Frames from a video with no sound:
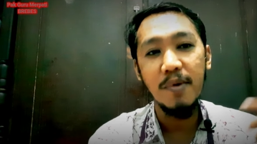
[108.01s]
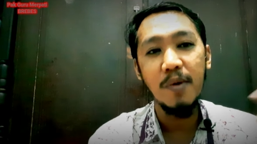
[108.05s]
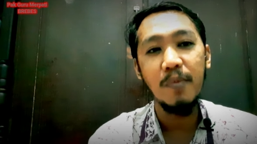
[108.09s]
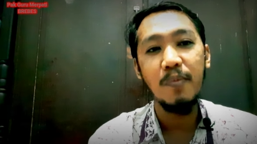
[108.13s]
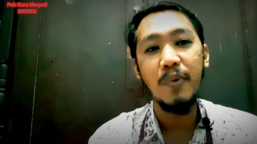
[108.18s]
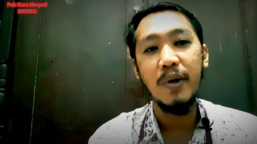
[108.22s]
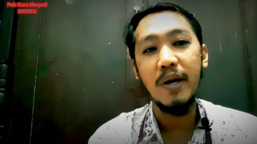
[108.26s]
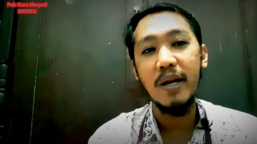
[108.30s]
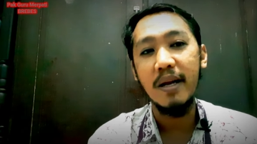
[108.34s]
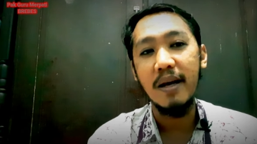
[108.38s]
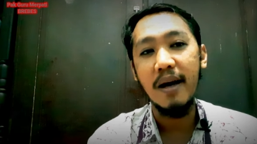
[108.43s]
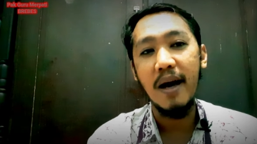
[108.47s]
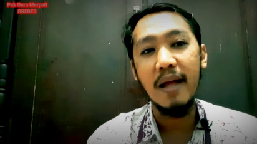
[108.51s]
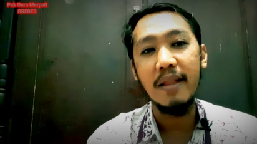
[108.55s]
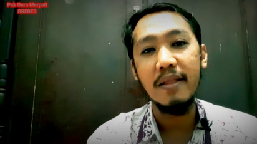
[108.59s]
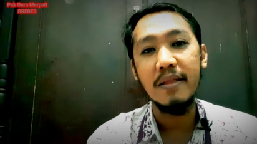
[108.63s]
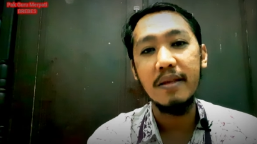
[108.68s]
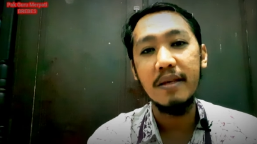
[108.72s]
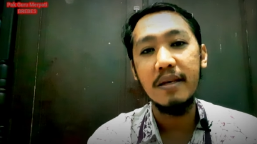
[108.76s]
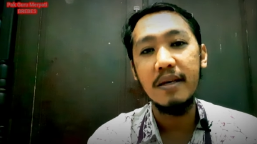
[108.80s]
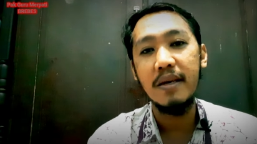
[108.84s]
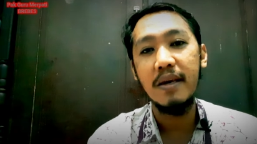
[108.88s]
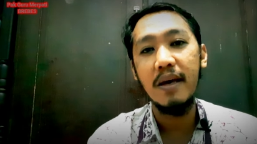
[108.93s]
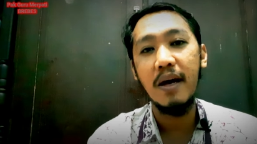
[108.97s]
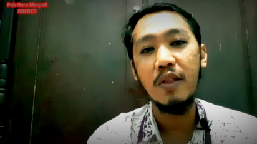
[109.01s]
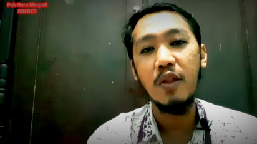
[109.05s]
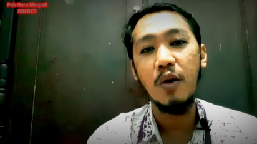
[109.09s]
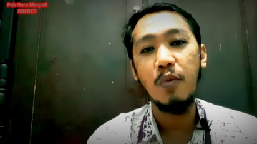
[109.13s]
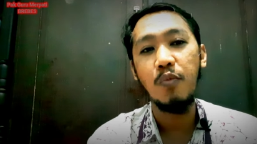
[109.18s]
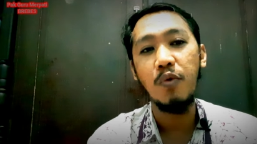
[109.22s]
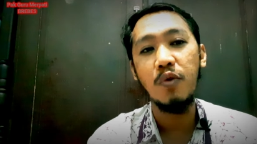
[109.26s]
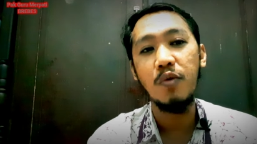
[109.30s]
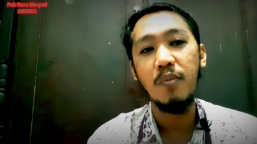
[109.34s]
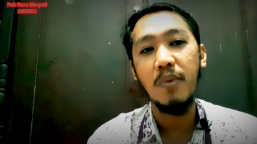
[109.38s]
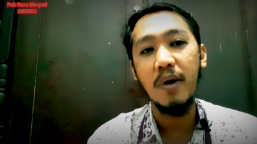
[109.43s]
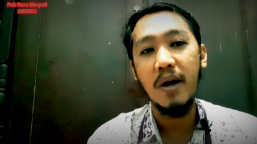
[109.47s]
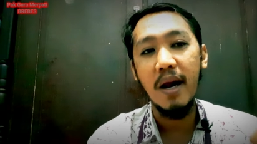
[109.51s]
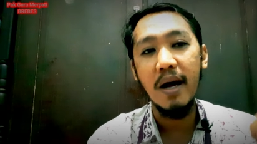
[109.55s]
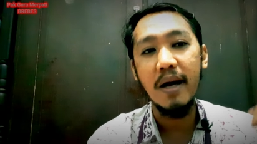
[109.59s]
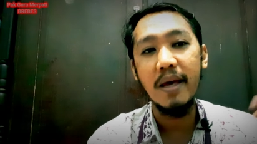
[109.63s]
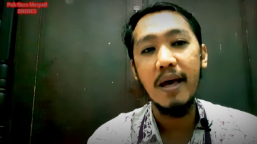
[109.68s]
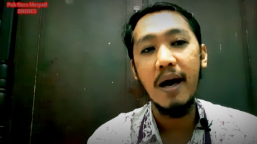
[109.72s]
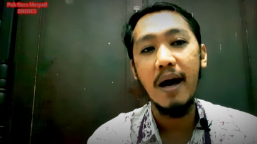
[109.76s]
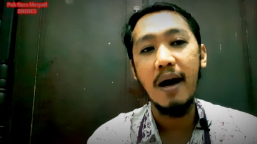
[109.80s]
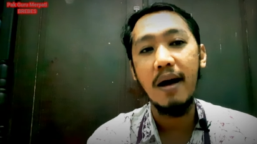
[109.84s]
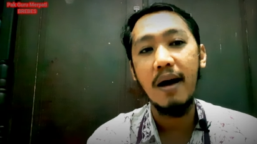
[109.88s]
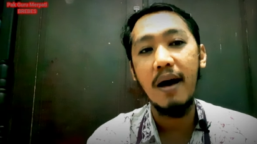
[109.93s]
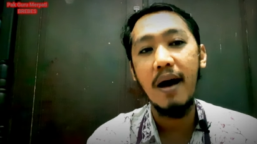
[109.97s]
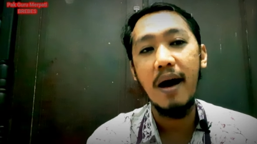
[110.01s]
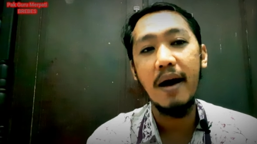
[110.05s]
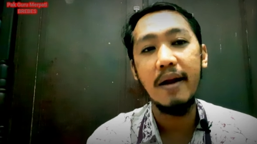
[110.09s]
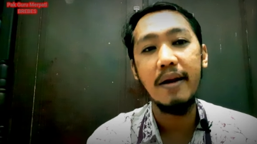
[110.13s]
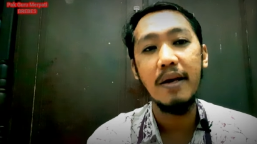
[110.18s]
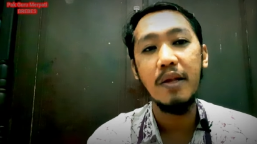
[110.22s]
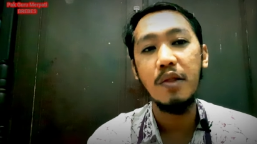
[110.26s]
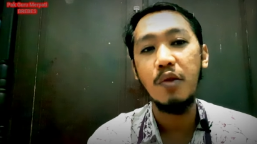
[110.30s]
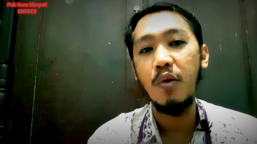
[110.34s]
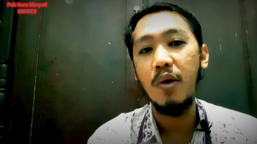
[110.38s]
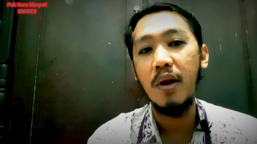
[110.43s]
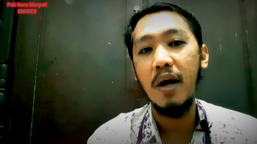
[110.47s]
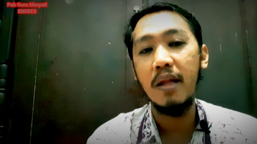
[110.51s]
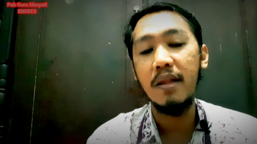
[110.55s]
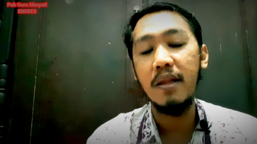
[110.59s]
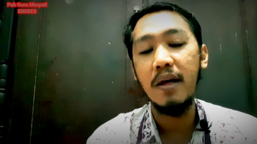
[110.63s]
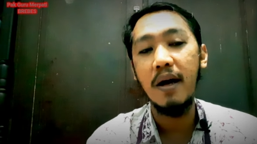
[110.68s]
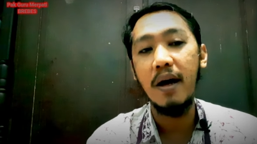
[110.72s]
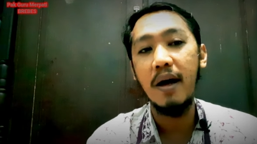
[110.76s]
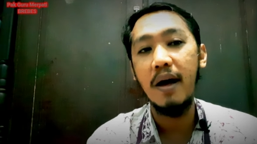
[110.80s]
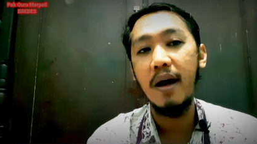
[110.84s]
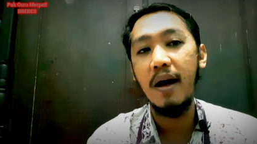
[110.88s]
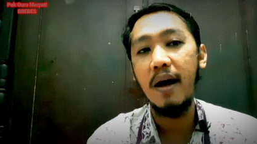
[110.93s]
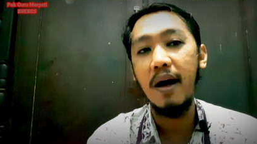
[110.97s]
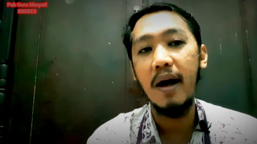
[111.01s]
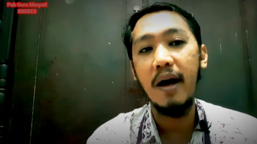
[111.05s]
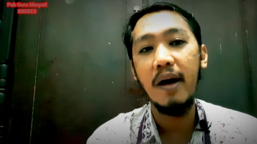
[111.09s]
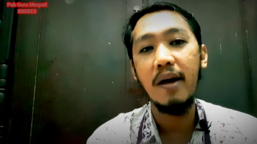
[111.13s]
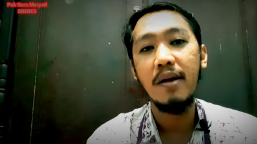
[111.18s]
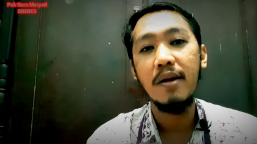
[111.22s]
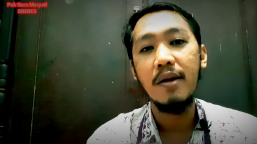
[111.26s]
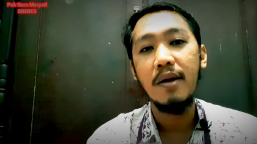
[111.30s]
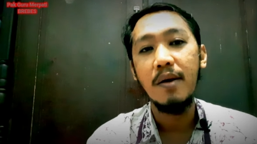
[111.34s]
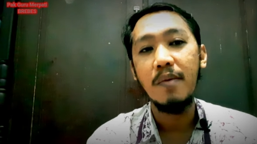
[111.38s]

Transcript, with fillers: memperingati ataupun merayakan Idul Adha